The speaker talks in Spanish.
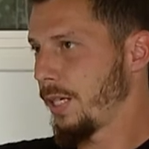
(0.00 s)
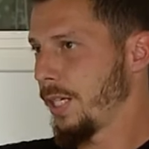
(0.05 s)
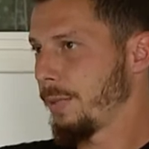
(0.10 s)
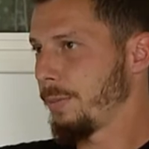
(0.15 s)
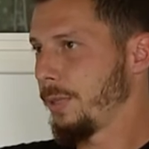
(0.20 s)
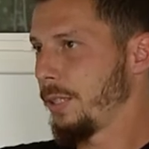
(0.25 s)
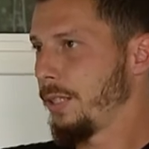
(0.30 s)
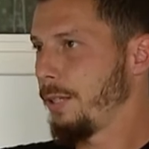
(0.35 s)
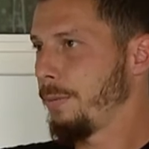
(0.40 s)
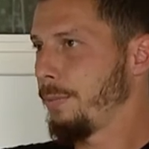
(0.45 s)
de
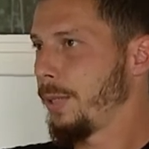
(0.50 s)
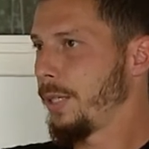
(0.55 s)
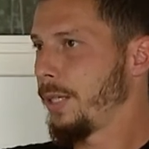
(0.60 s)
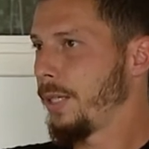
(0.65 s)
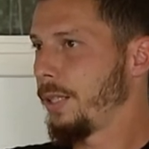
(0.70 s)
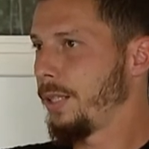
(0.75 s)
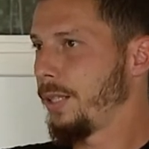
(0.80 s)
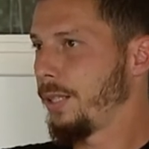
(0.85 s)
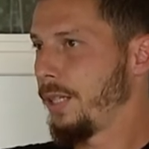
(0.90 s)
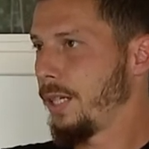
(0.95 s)
quedarme en Temperley
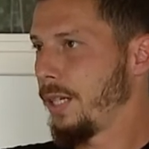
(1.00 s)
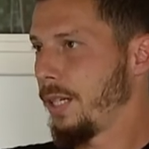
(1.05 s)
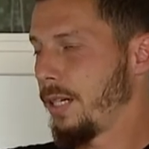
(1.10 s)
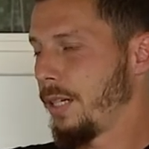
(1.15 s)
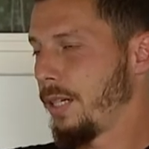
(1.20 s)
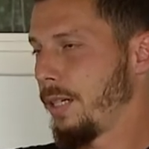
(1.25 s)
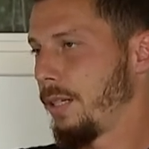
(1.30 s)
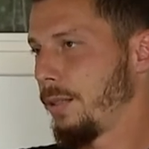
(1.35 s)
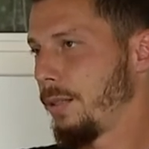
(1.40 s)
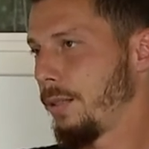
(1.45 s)
y
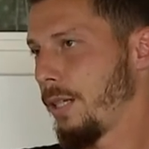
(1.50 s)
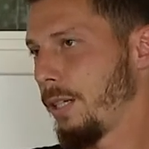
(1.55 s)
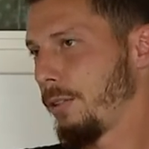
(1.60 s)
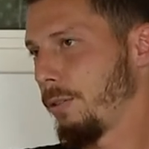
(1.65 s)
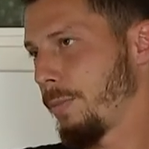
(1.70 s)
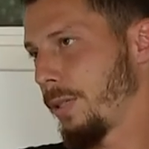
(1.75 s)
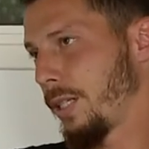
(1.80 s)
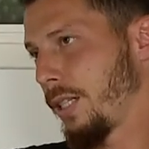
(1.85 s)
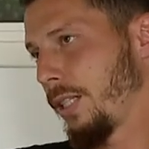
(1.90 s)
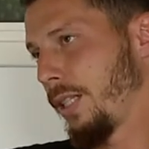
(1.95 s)
tenía algo
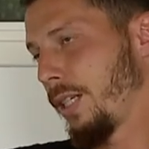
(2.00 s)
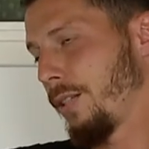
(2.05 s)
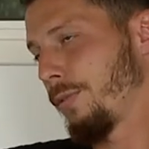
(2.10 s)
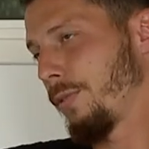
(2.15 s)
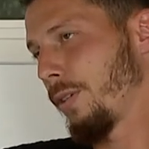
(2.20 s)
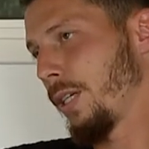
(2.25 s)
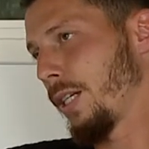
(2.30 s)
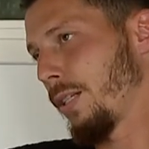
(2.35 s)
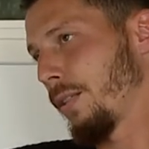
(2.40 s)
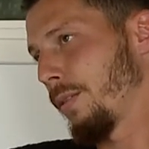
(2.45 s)
para ir
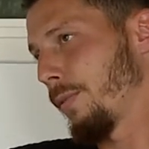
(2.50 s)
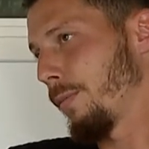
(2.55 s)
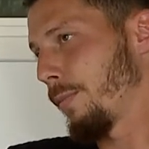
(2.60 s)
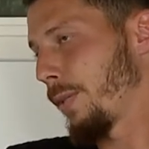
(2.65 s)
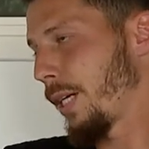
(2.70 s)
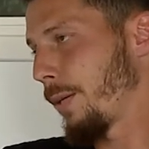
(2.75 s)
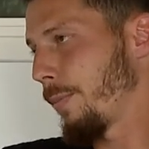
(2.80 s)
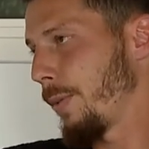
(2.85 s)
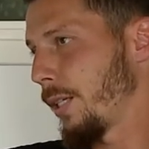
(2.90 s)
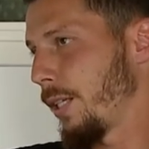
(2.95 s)
afuera,
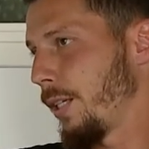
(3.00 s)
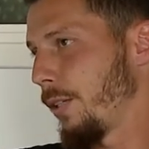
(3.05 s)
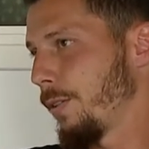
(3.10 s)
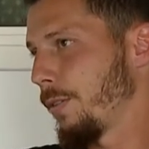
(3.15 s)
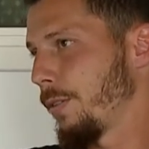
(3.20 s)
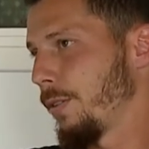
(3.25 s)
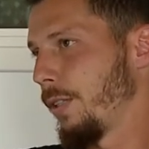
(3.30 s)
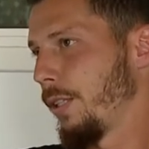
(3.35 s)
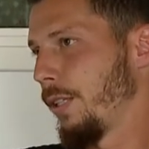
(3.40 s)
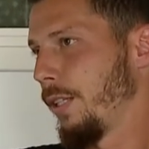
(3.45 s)
para
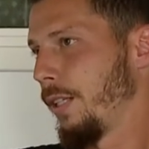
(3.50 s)
México,